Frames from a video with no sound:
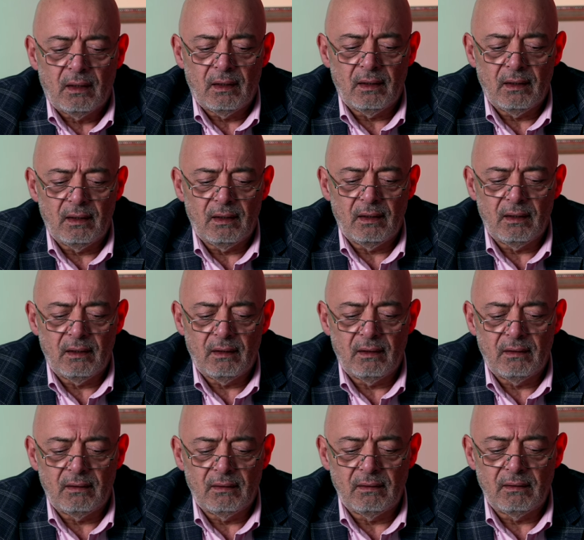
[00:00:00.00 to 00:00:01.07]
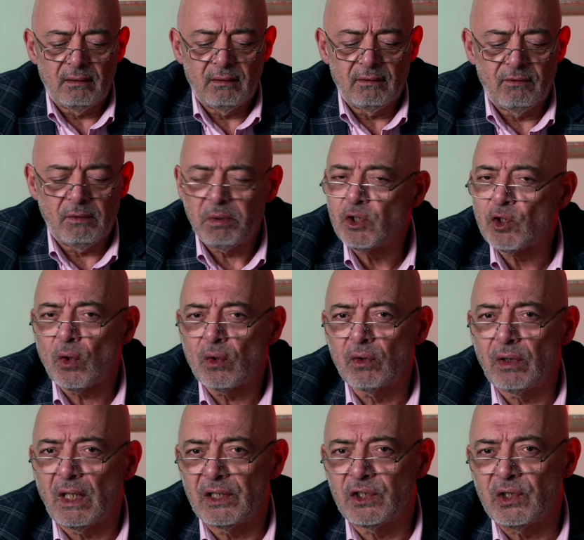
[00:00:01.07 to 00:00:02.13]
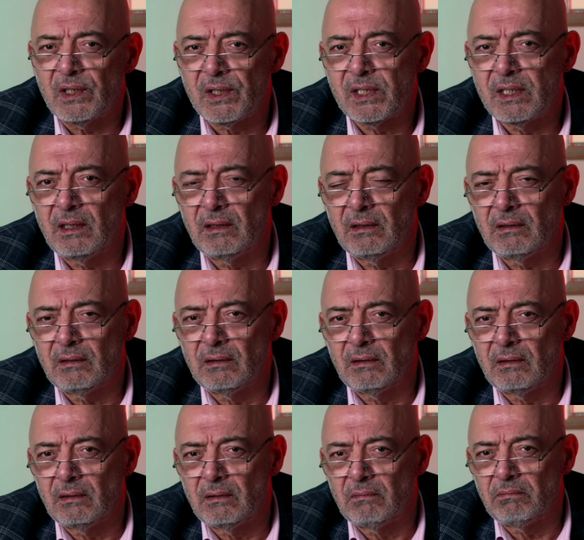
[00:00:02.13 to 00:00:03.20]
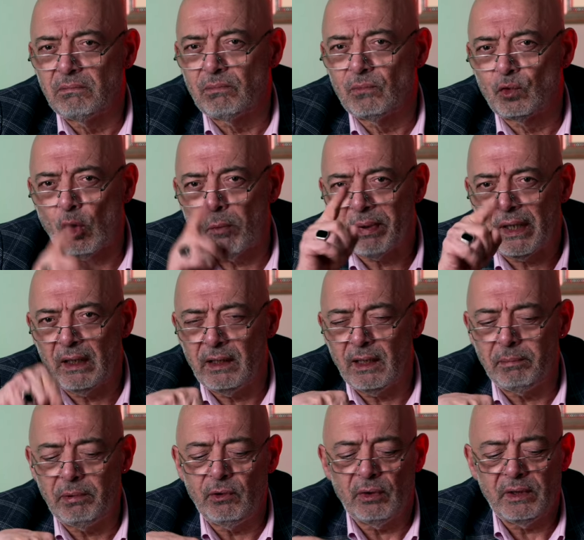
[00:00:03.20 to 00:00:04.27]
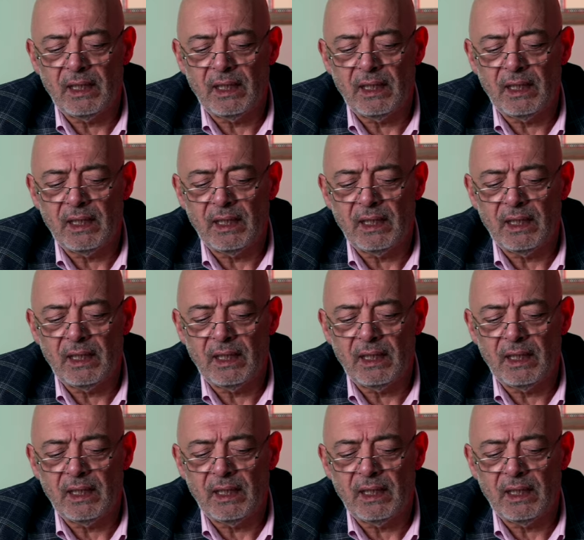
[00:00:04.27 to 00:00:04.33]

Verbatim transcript: Ee, ve birçok açınızı toparlayabiliyor.